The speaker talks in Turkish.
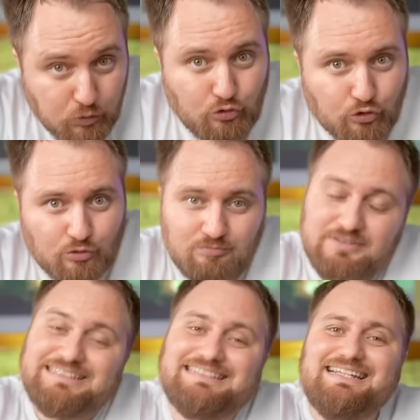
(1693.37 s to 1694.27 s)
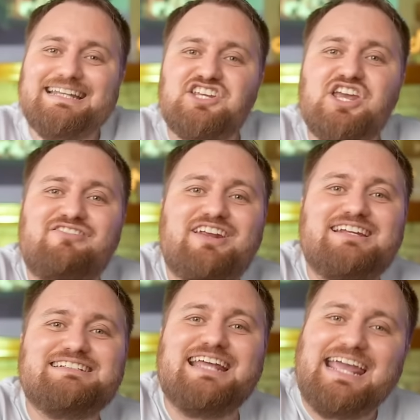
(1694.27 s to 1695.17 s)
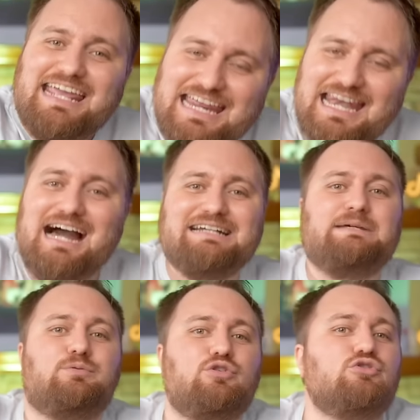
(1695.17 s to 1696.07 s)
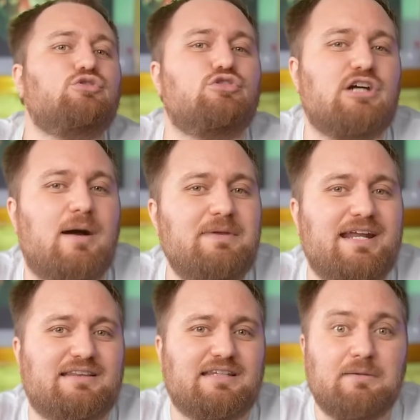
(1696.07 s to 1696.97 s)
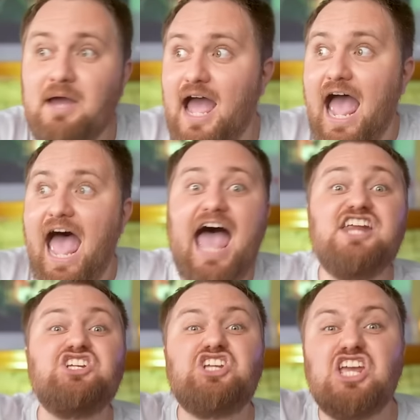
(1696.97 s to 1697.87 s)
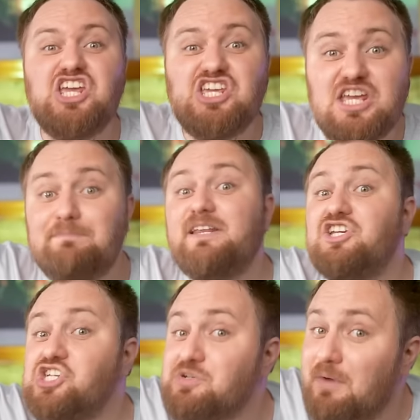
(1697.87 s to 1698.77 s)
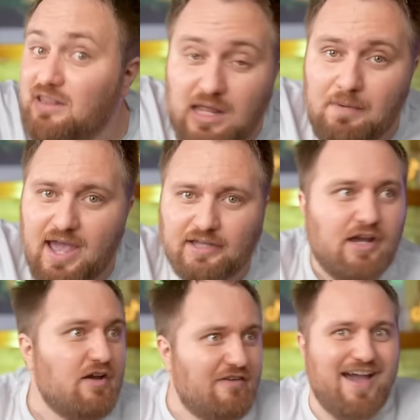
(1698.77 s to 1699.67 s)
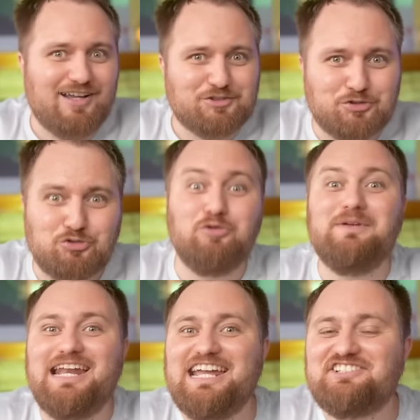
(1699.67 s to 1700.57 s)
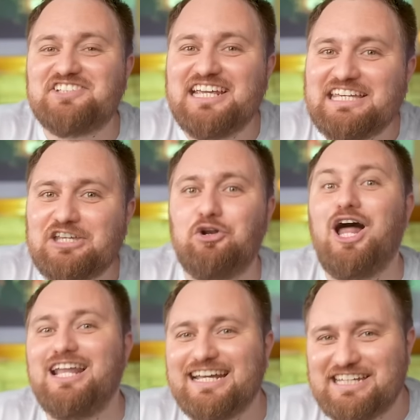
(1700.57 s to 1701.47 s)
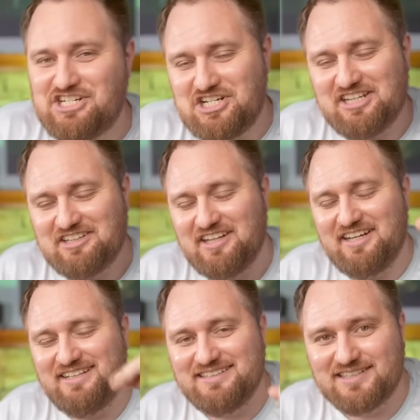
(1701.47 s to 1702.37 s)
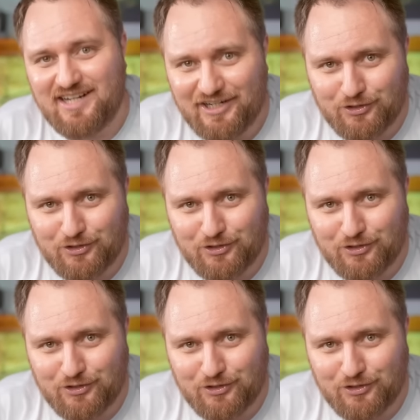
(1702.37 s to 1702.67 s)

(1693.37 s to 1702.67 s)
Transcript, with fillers: Bu durum sizin de çevrenizde illaki bulunduğunu tahmin ettiğim her şeyi yiyip de şişmanlamayan veya su bile içse kilo alan kişileri de iyi izah